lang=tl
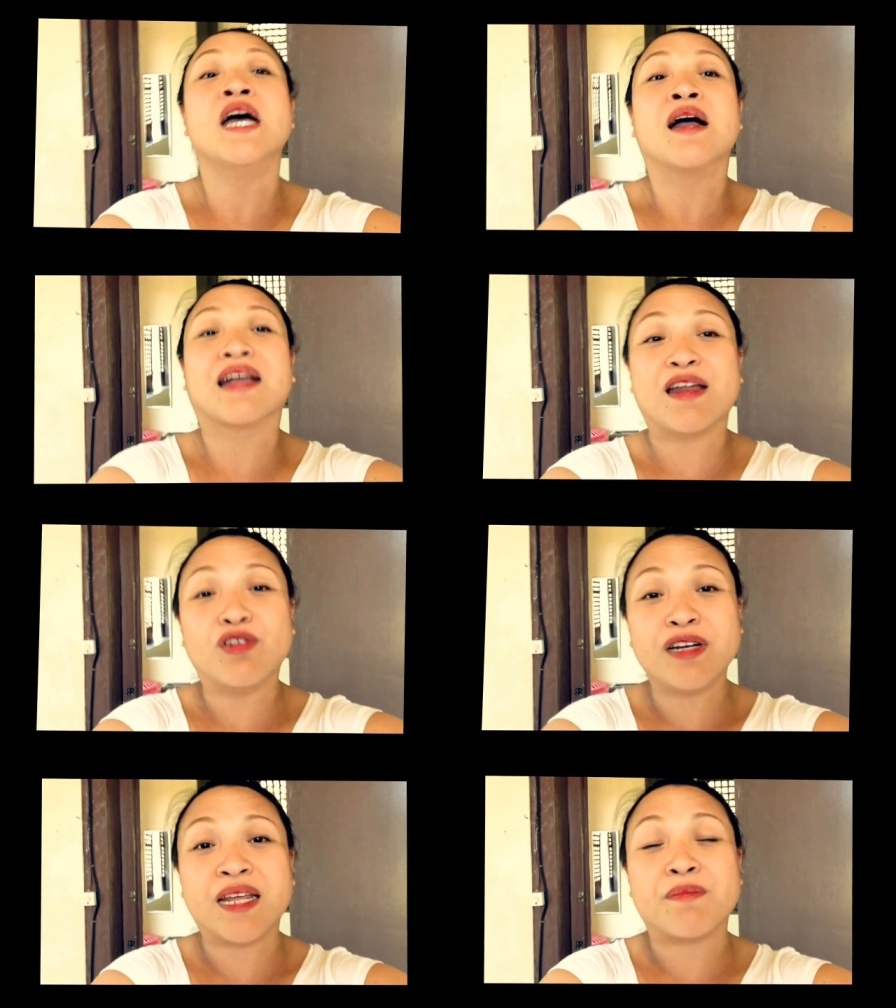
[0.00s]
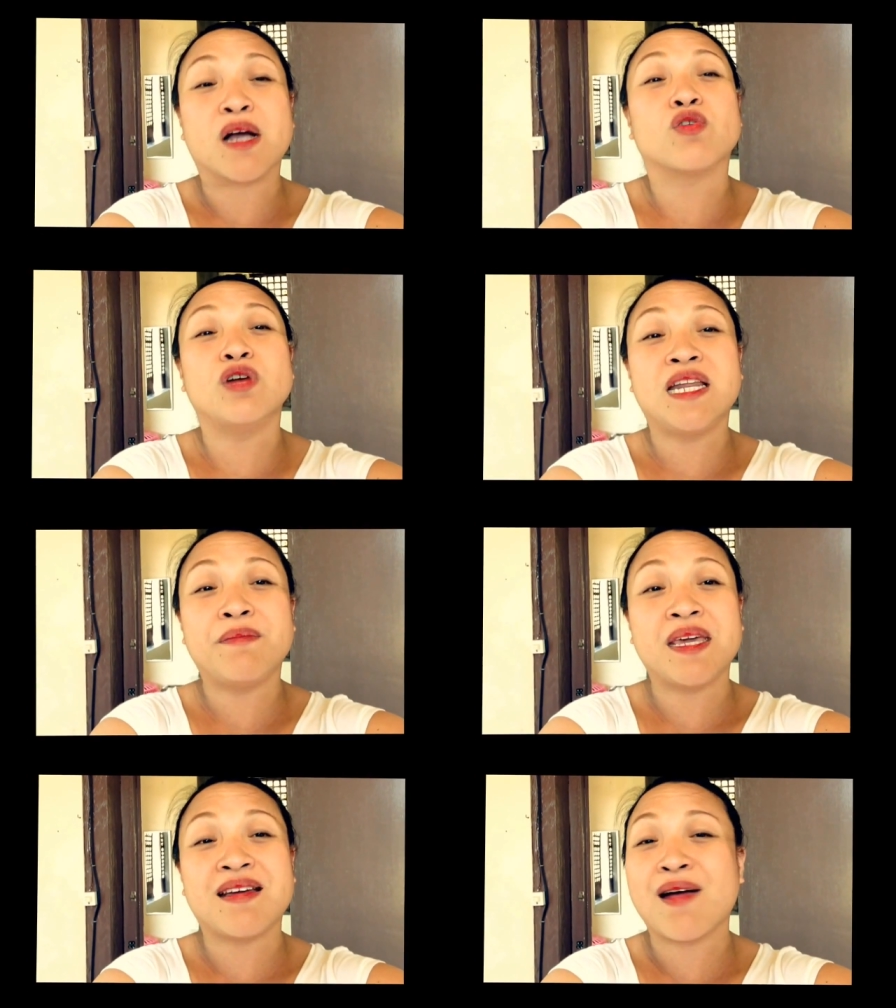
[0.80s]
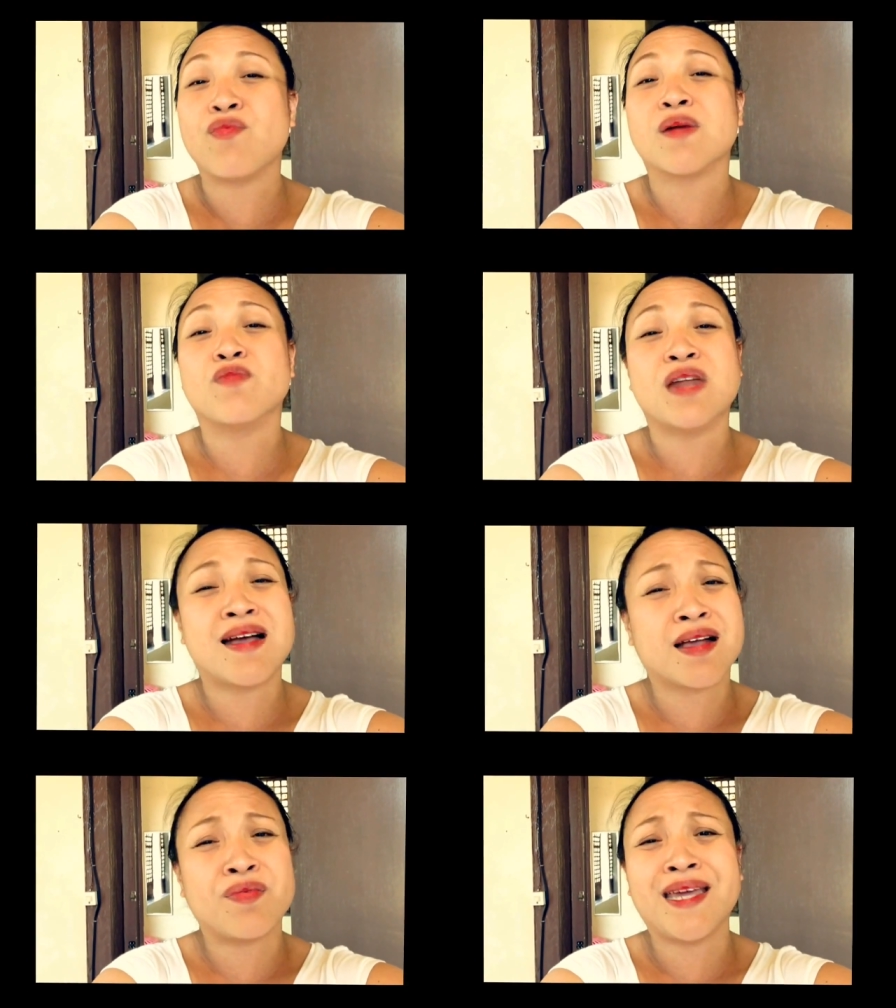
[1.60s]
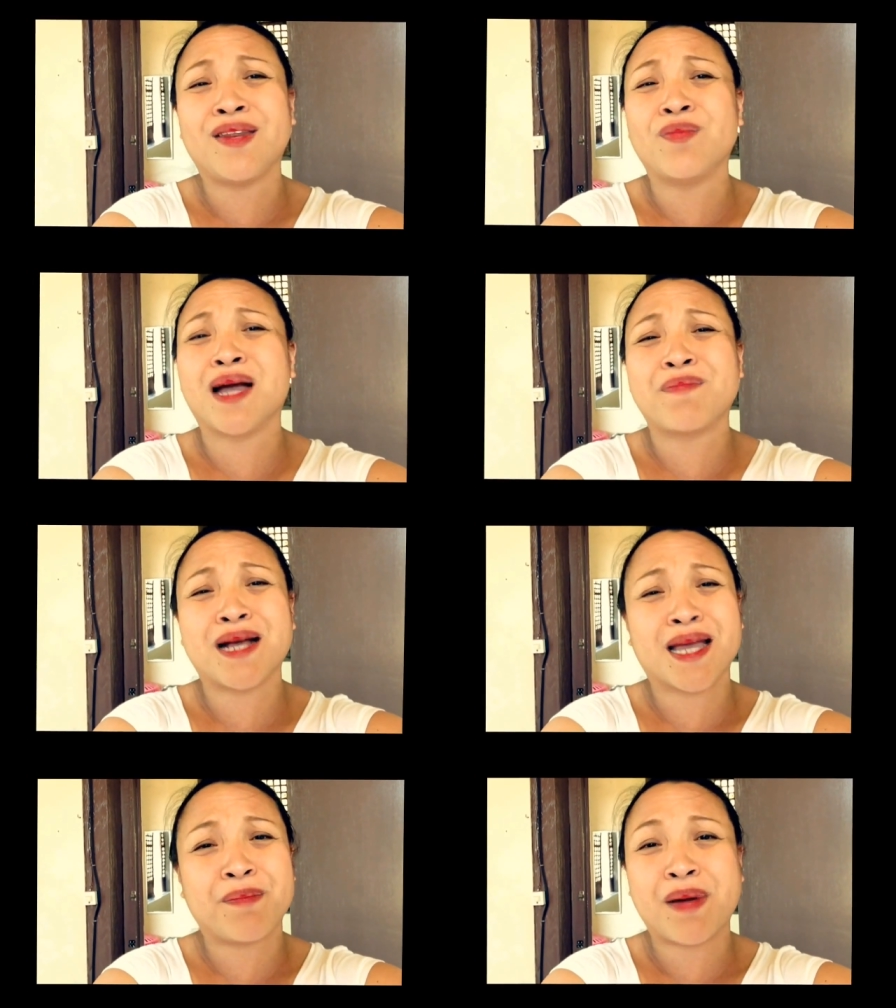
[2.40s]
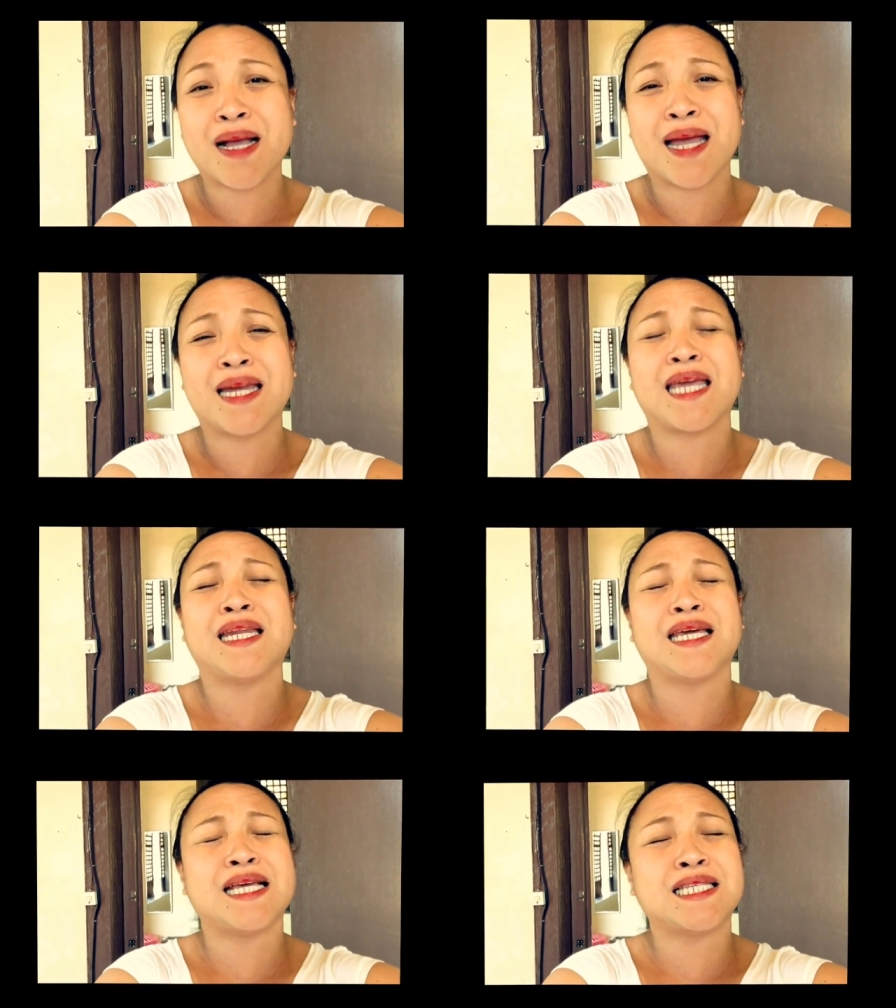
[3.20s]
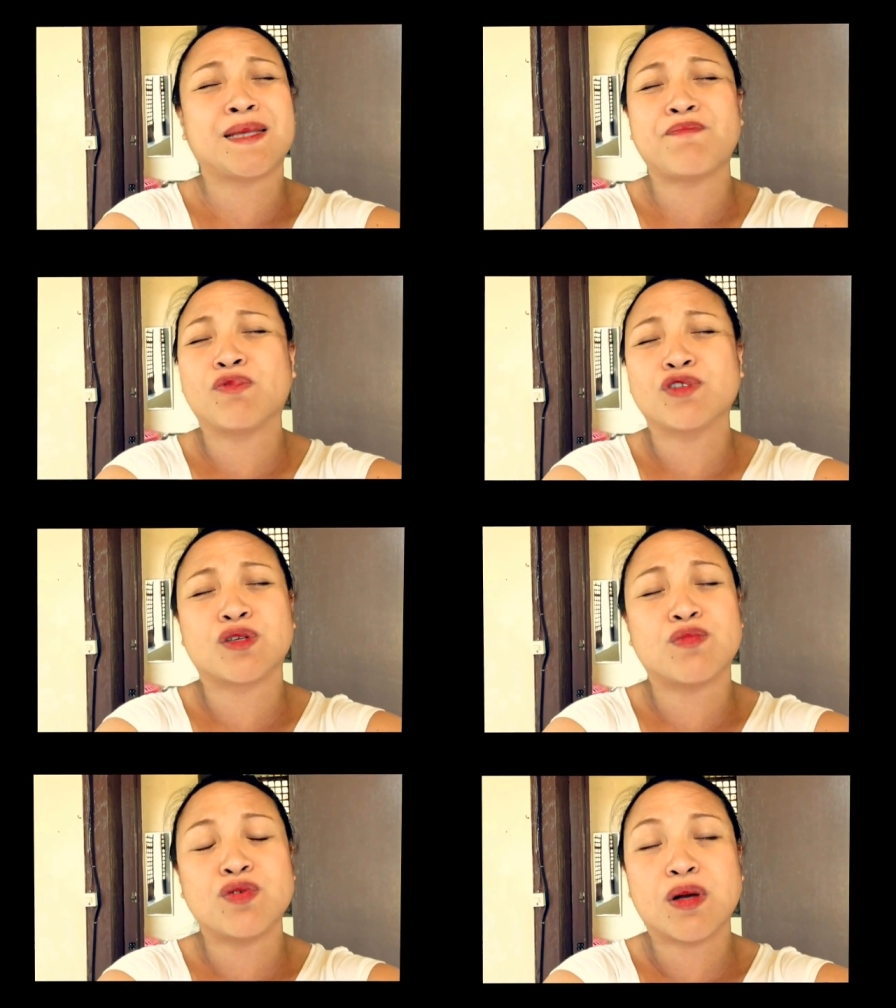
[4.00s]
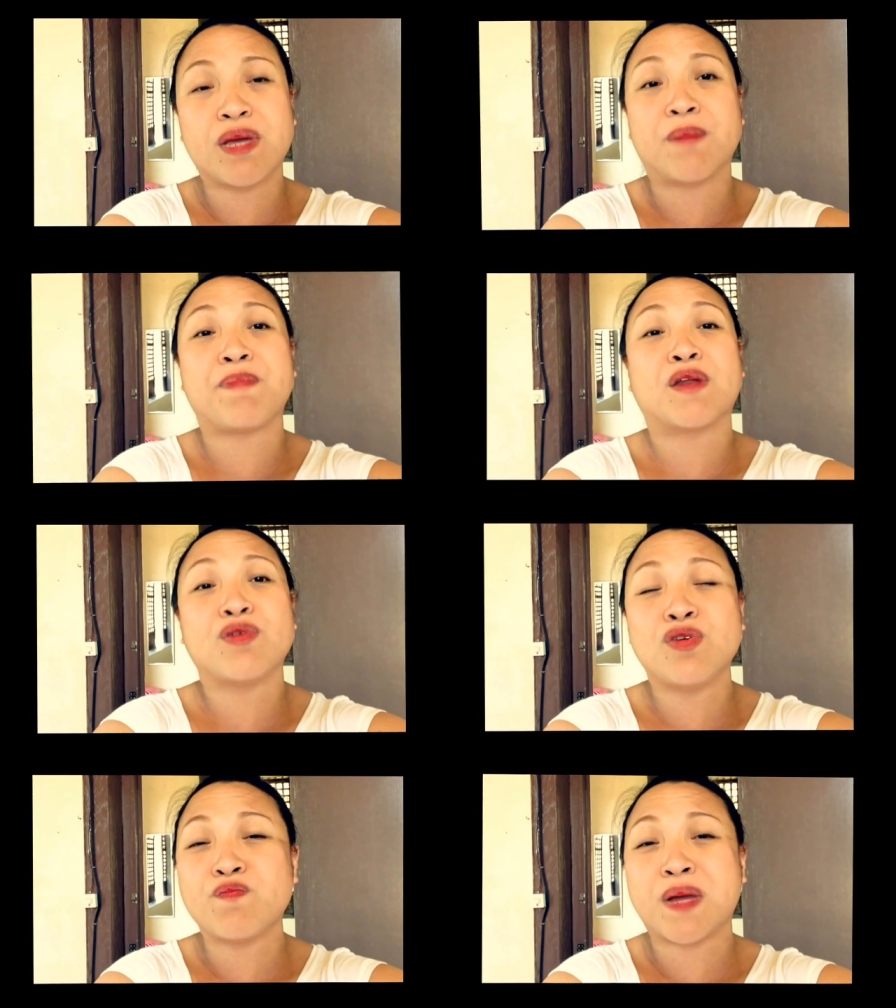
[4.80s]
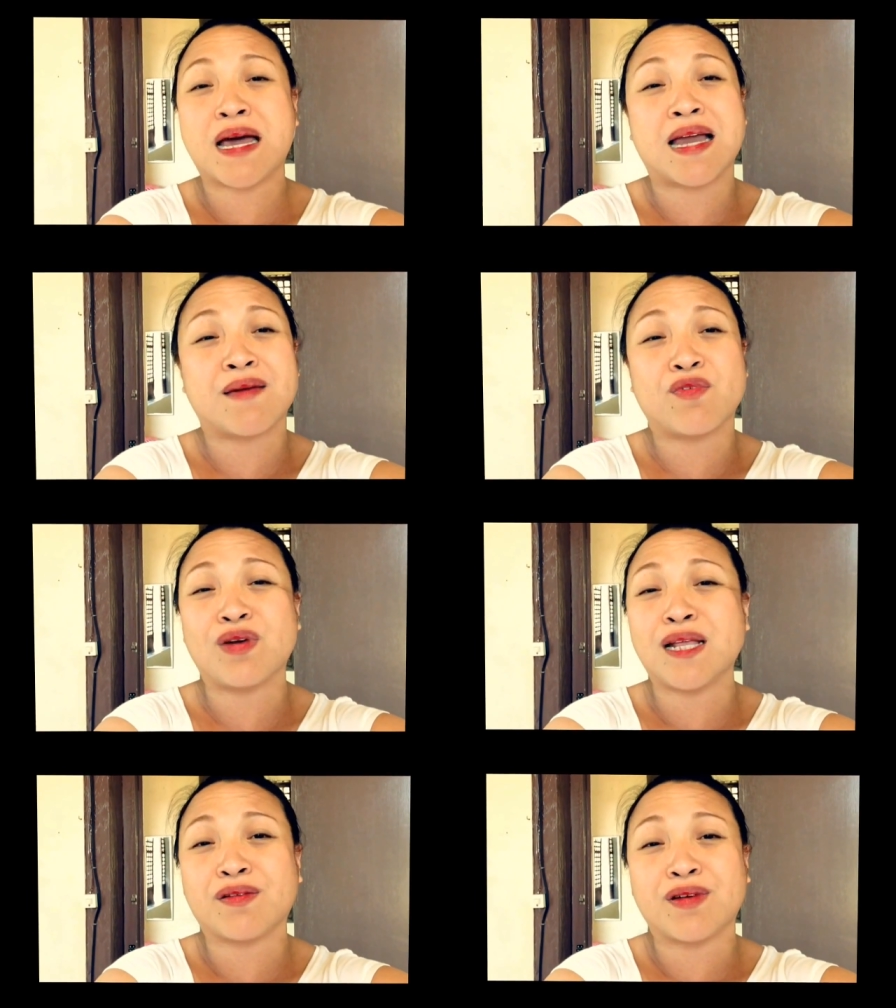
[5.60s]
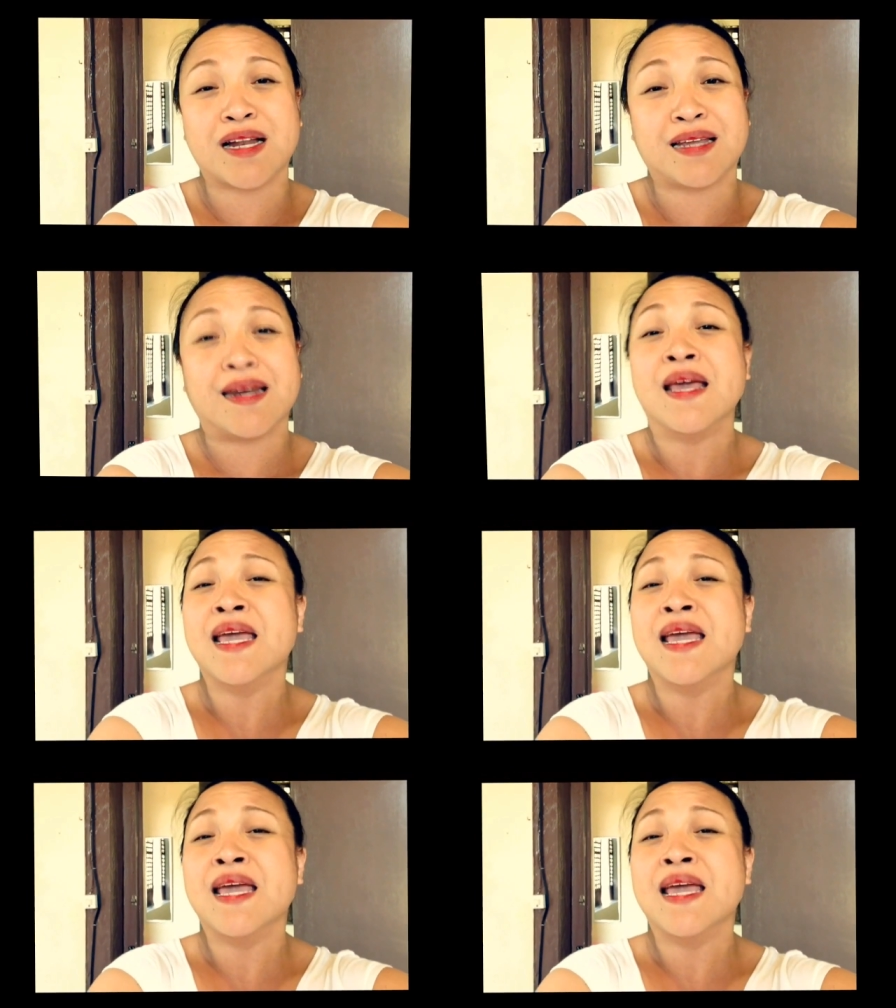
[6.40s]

Ganon din, mag-unlimit ka. Huwag mo nang gawin yung mga bagay-bagay na iniisip mong gusto mong gawin pero yun pala alam mong later on din.